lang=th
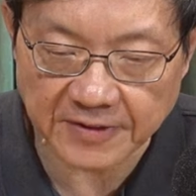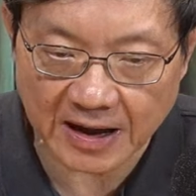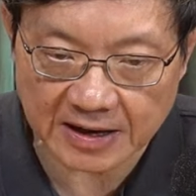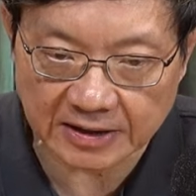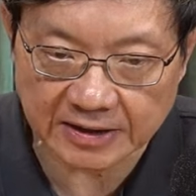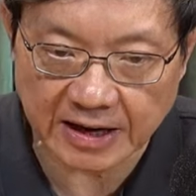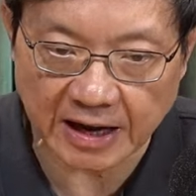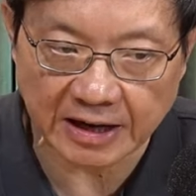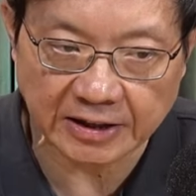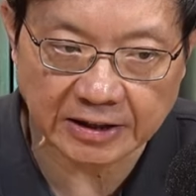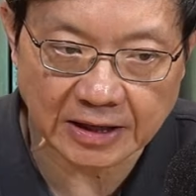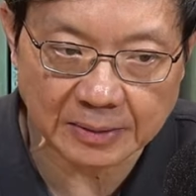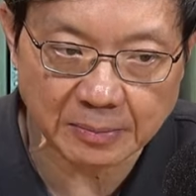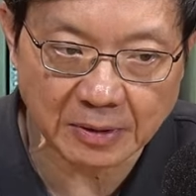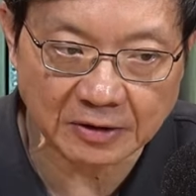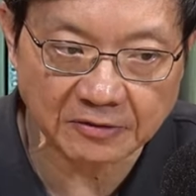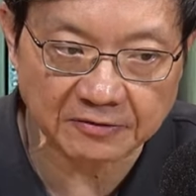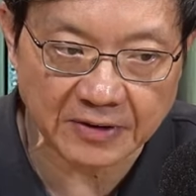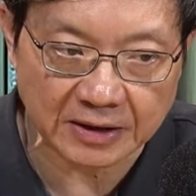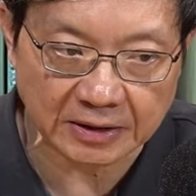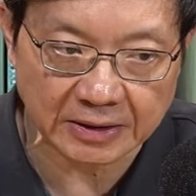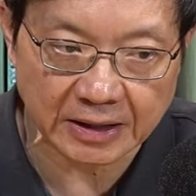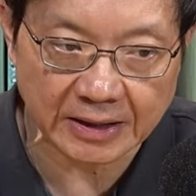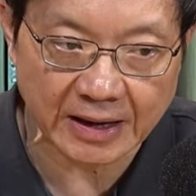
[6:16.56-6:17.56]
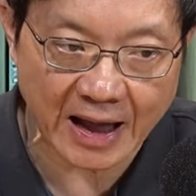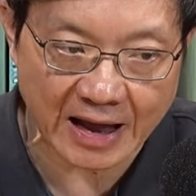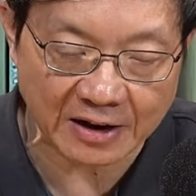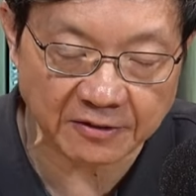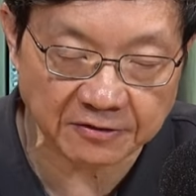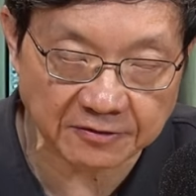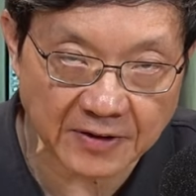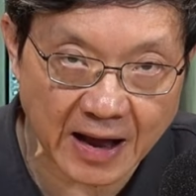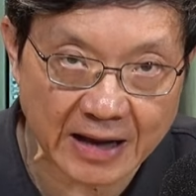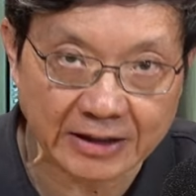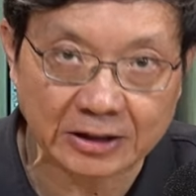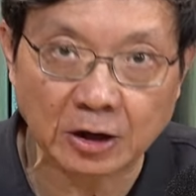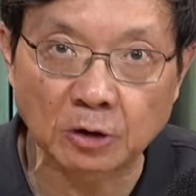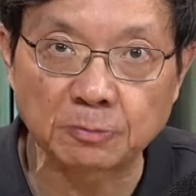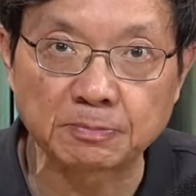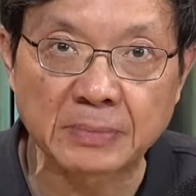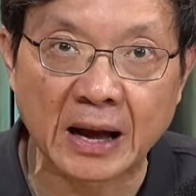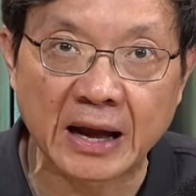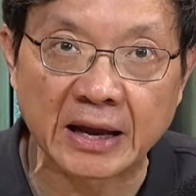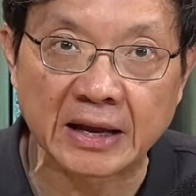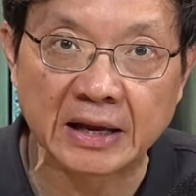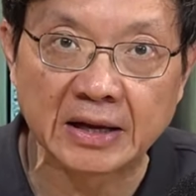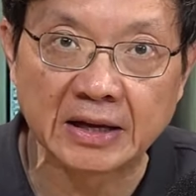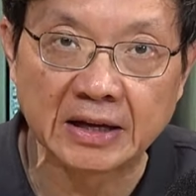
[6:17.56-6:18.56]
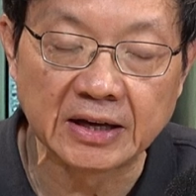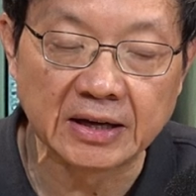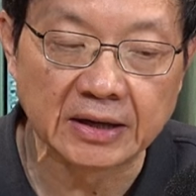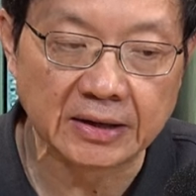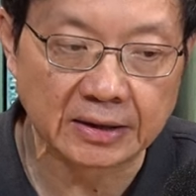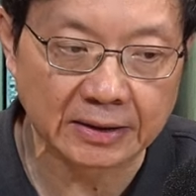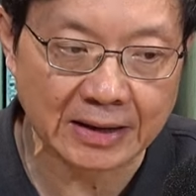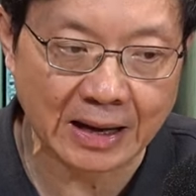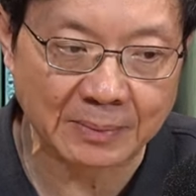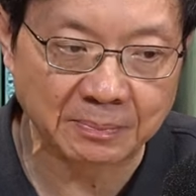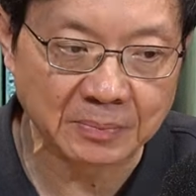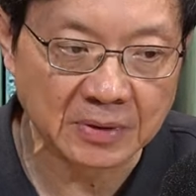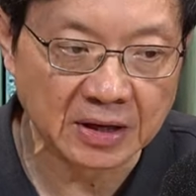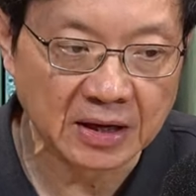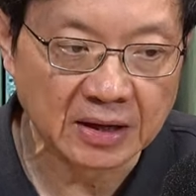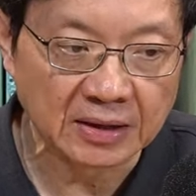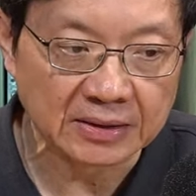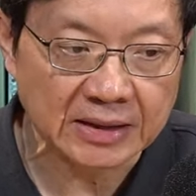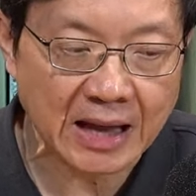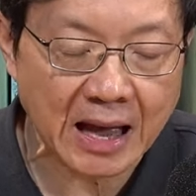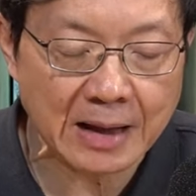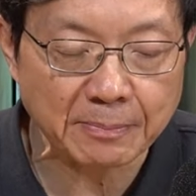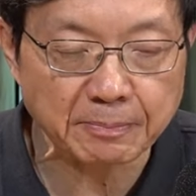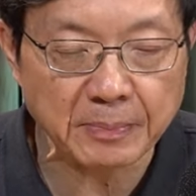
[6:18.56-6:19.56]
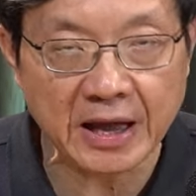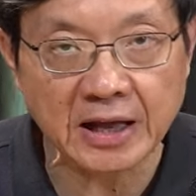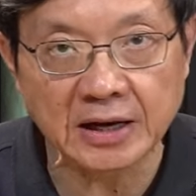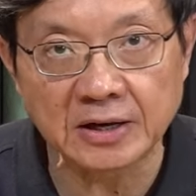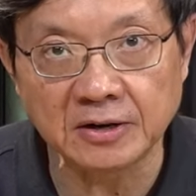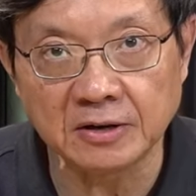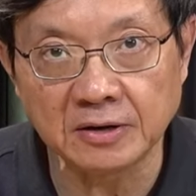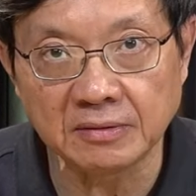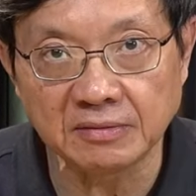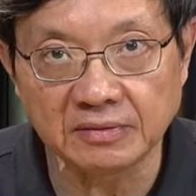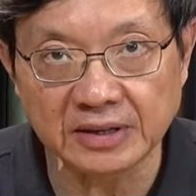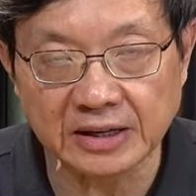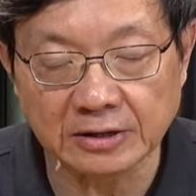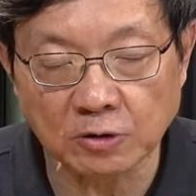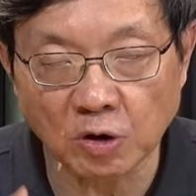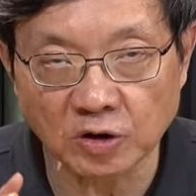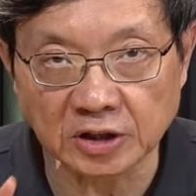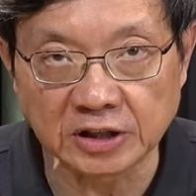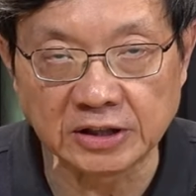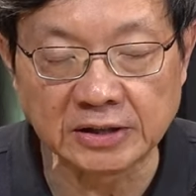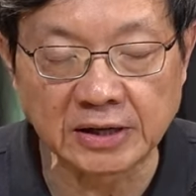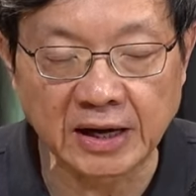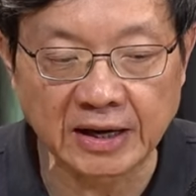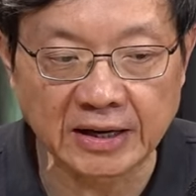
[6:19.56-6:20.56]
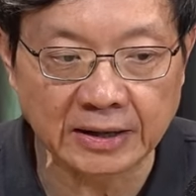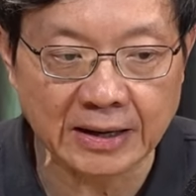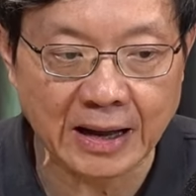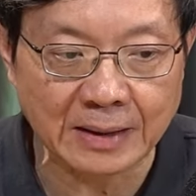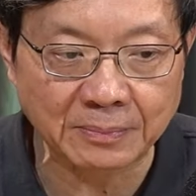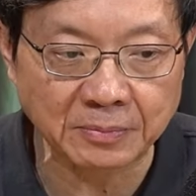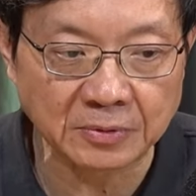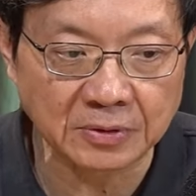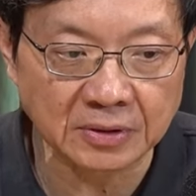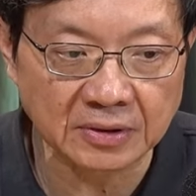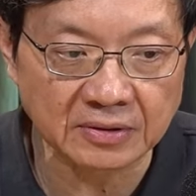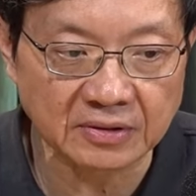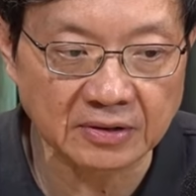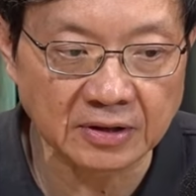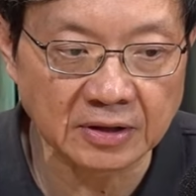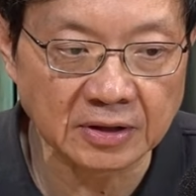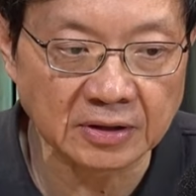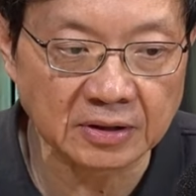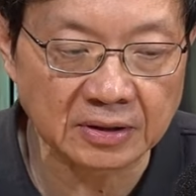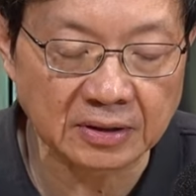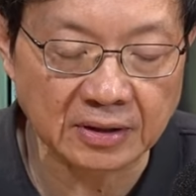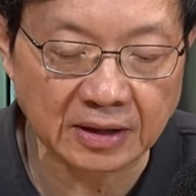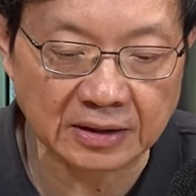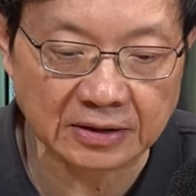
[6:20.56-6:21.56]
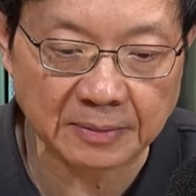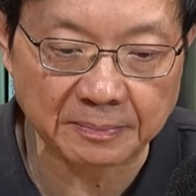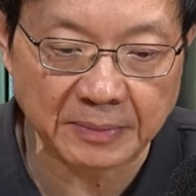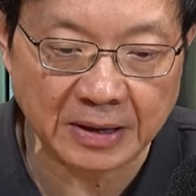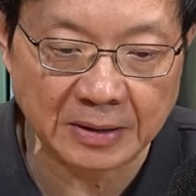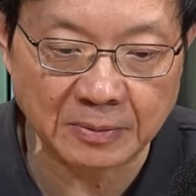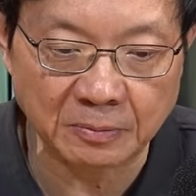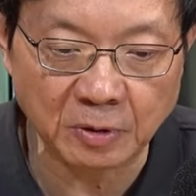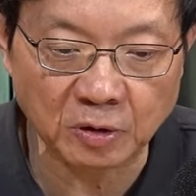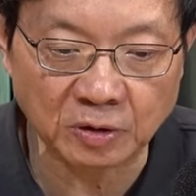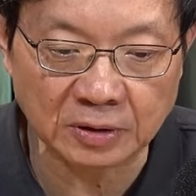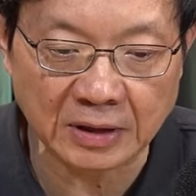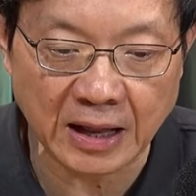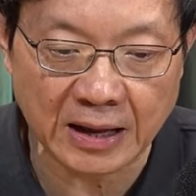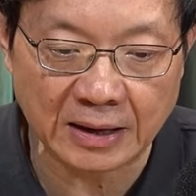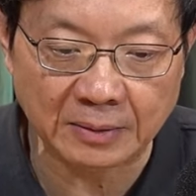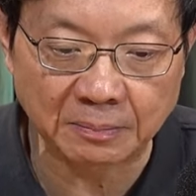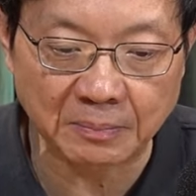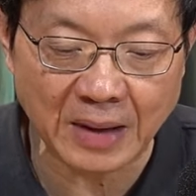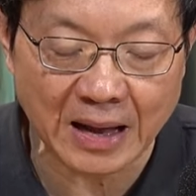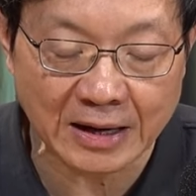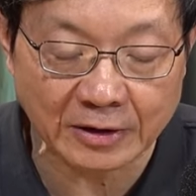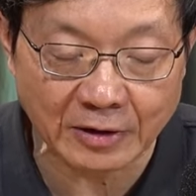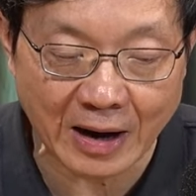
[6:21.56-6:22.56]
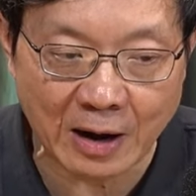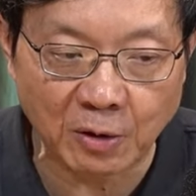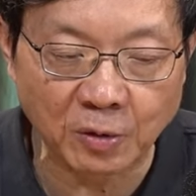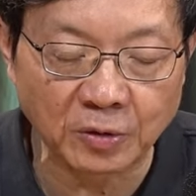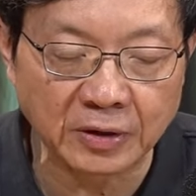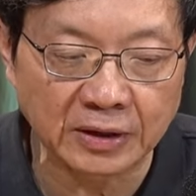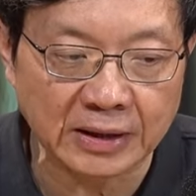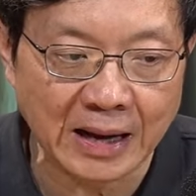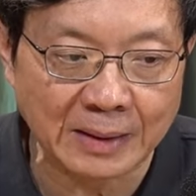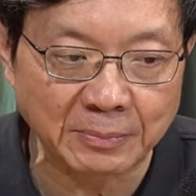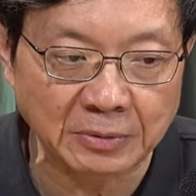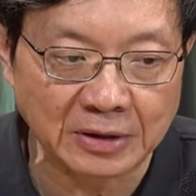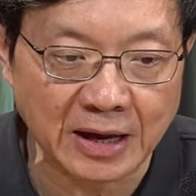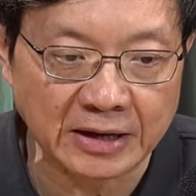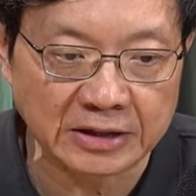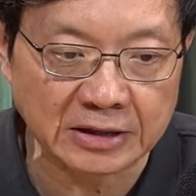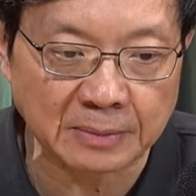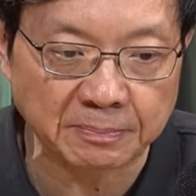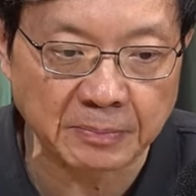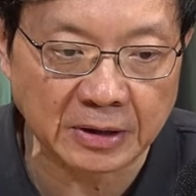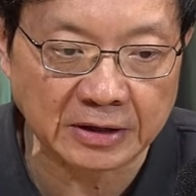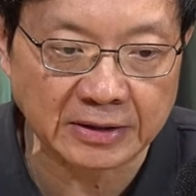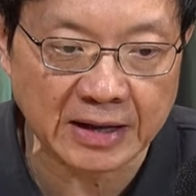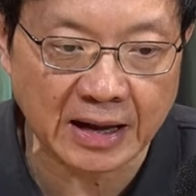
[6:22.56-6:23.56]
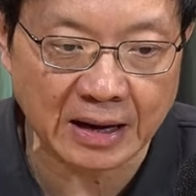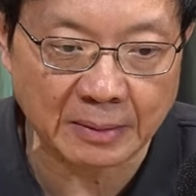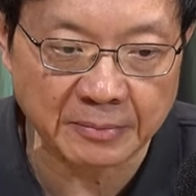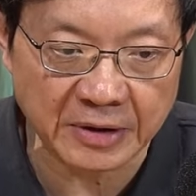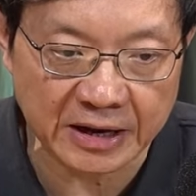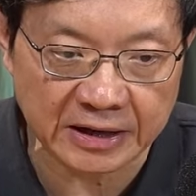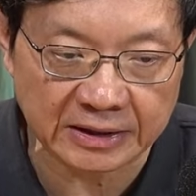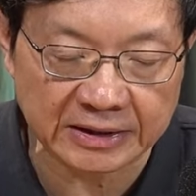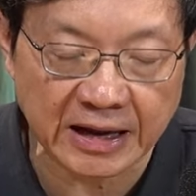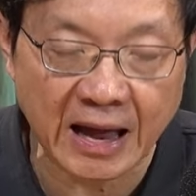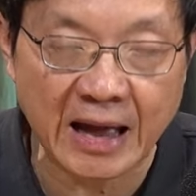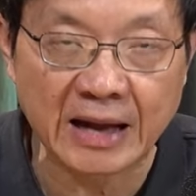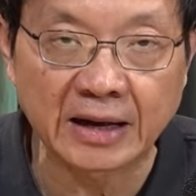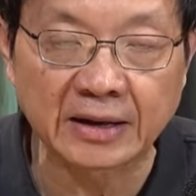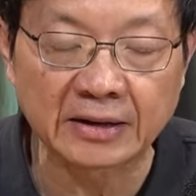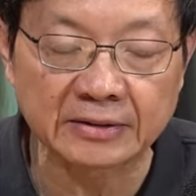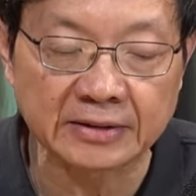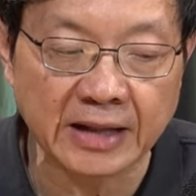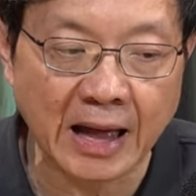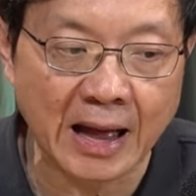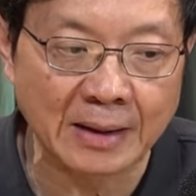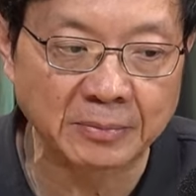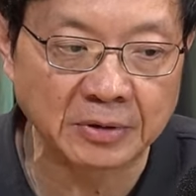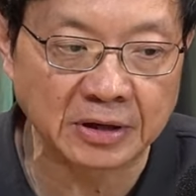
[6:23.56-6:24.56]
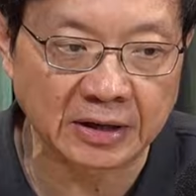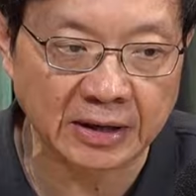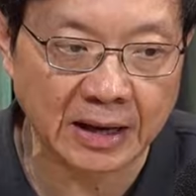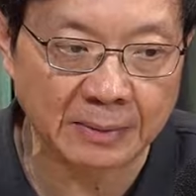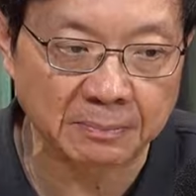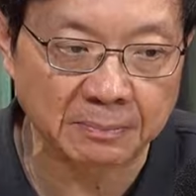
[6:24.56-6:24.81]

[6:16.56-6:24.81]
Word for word: งไหนที่เป็นฝั่งที่แขนฟาดเข้าไปนะครับถ้าเป็นซีกโลกเหนือนะครับ ซึ่งอาจจะเป็นพวกทางบ้านเรานะครับ หรืออาจจะเป็นทางอเมริกาก็ตามเนี่ยนะครับ